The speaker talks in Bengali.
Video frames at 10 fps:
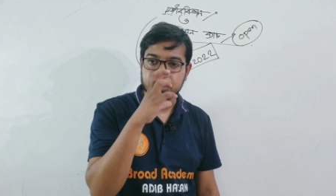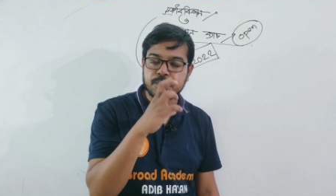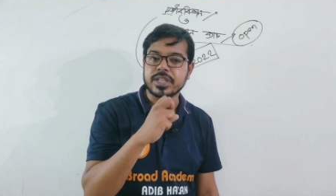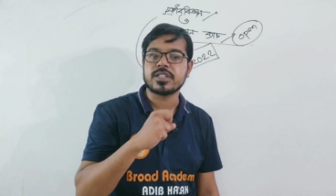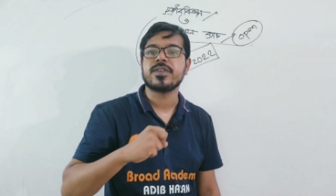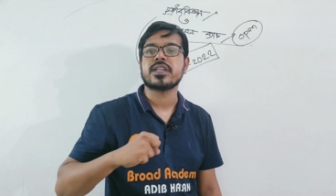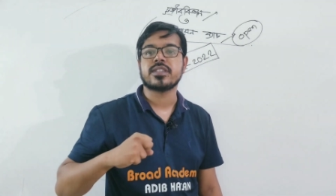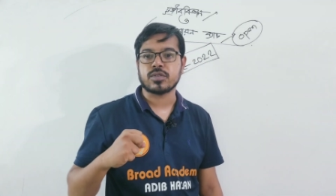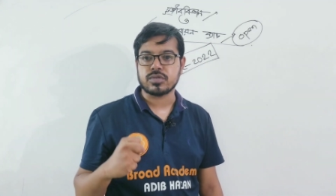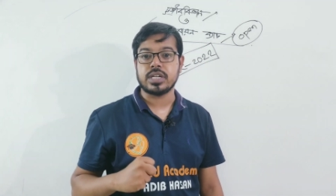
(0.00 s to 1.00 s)
স্পেসিফিক
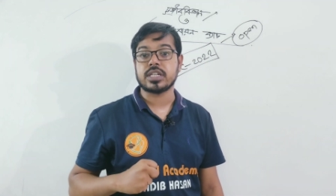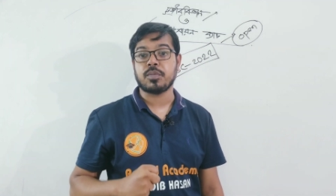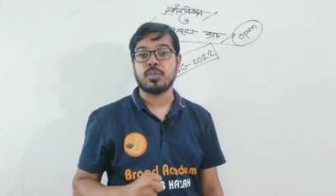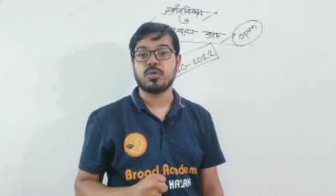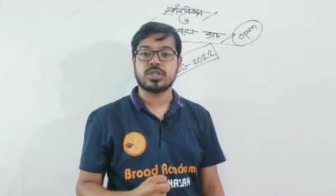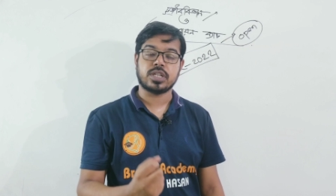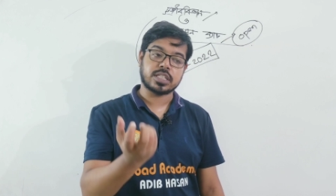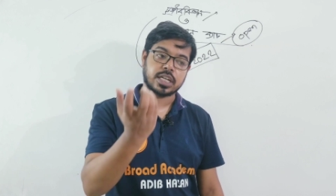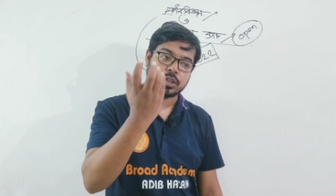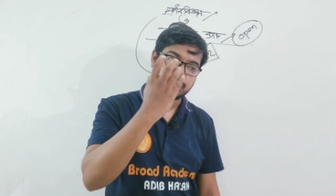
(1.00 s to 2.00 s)
সৃজনশীলটা আমি বুঝছি না
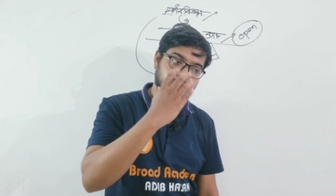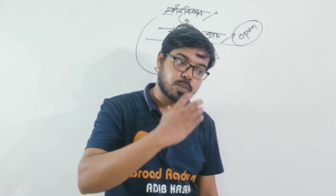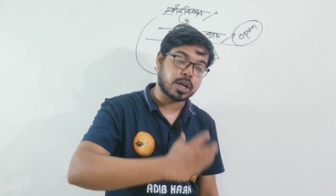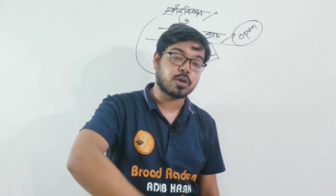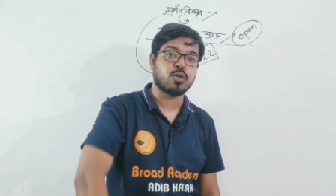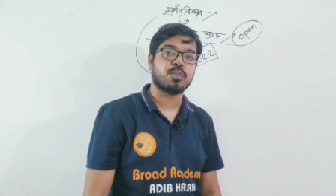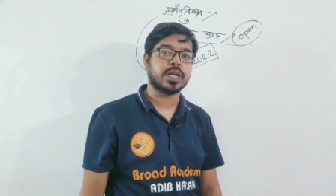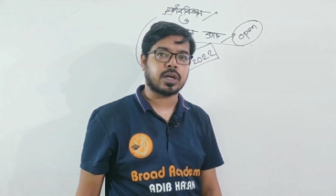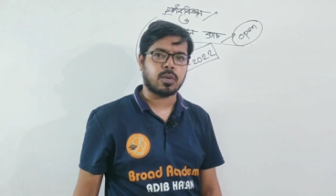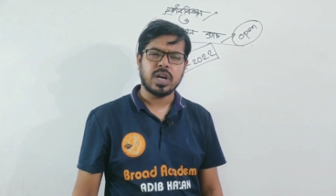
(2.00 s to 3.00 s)
সেটা যদি তোমরা গ্রুপে
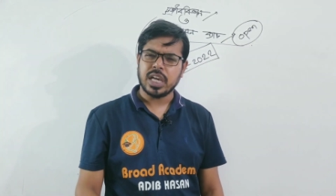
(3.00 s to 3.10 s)
দাও